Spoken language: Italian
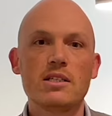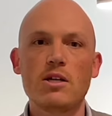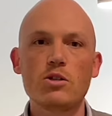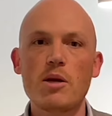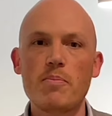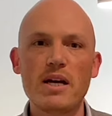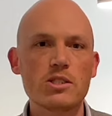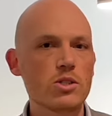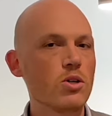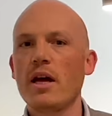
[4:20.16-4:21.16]
Se te lo sei
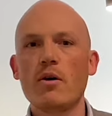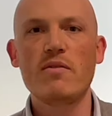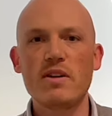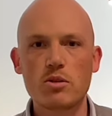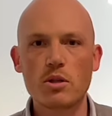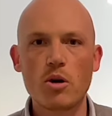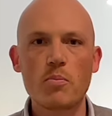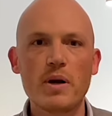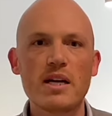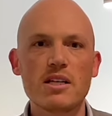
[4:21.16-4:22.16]
perso, è un evento da
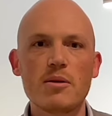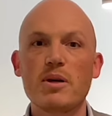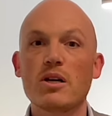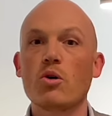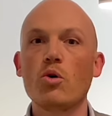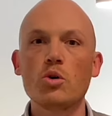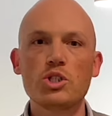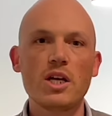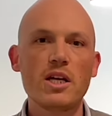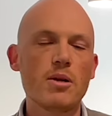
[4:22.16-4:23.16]
non perdere per
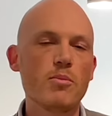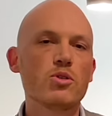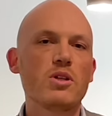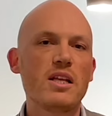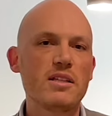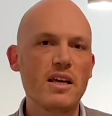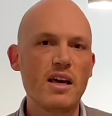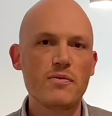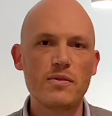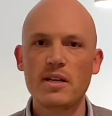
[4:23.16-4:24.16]
conoscere il mondo degli
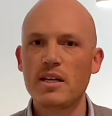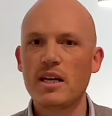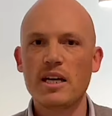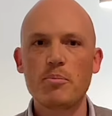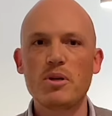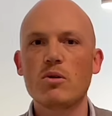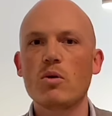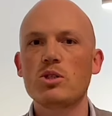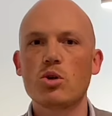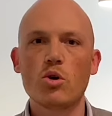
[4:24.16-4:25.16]
ETF e capire
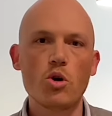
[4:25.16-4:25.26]
quali sono le